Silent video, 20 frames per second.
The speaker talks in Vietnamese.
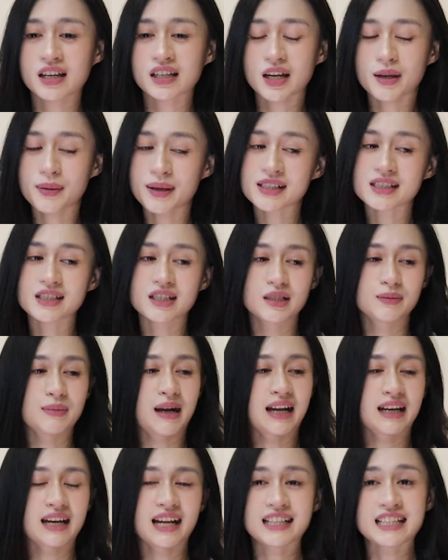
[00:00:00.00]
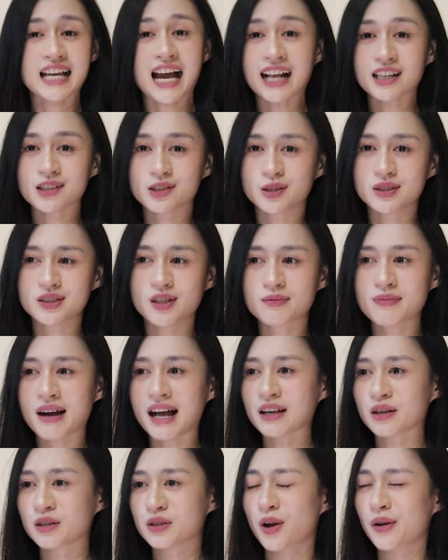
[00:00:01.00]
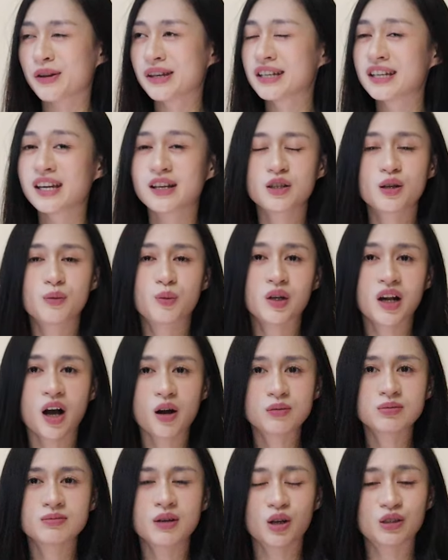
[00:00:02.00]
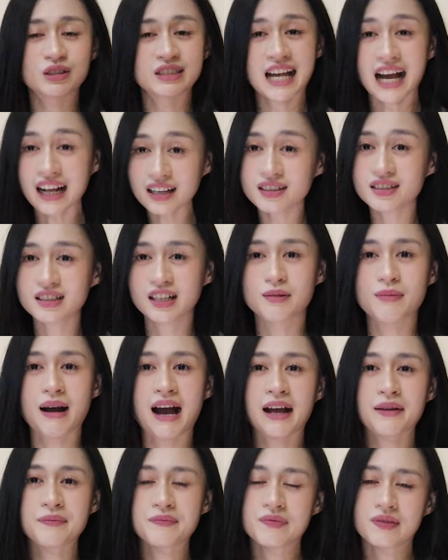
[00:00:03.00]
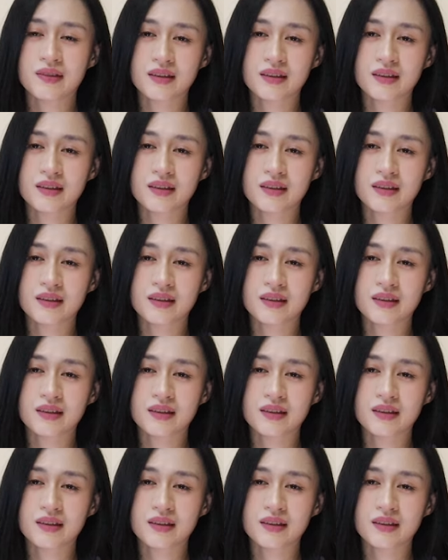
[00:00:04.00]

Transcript: đến bây giờ bạn đã nhát rồi xong bạn còn hỏi ý kiến của một ông mà còn nhát hơn cả bạn